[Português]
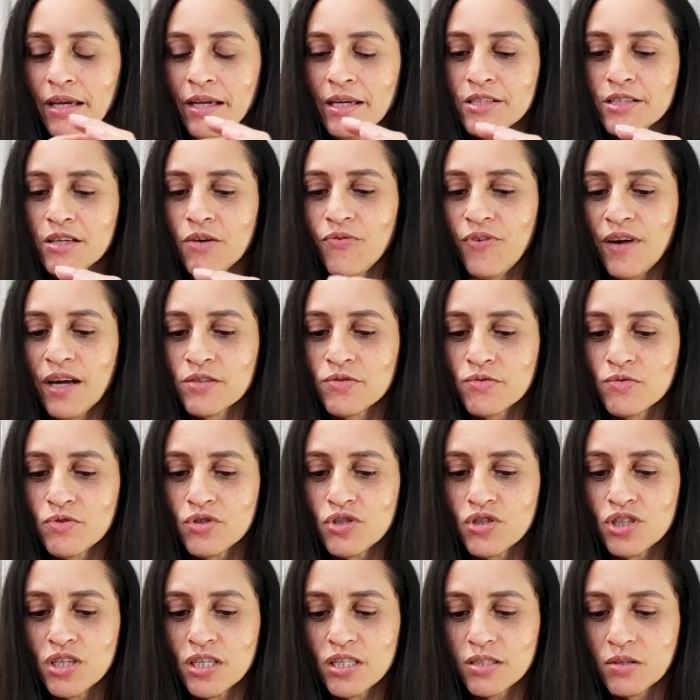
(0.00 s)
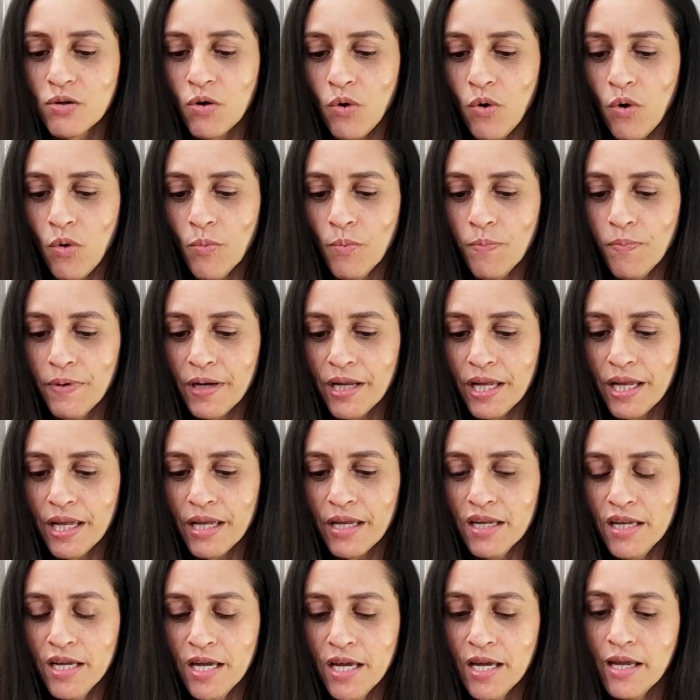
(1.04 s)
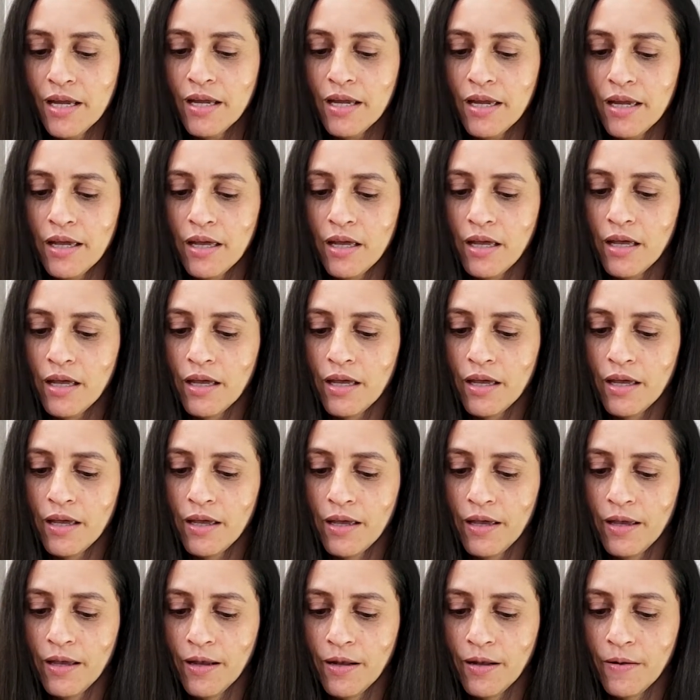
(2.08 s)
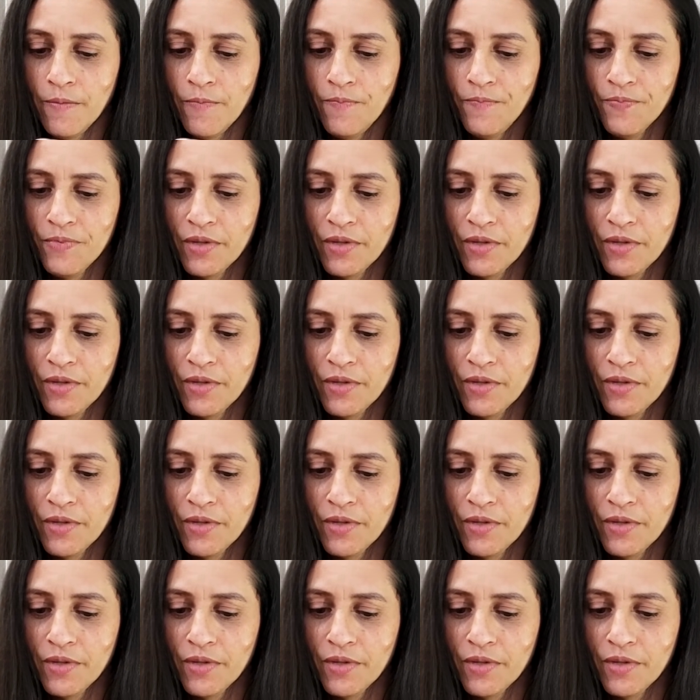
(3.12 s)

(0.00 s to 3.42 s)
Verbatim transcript: Já faz uns dias que eu comprei. É...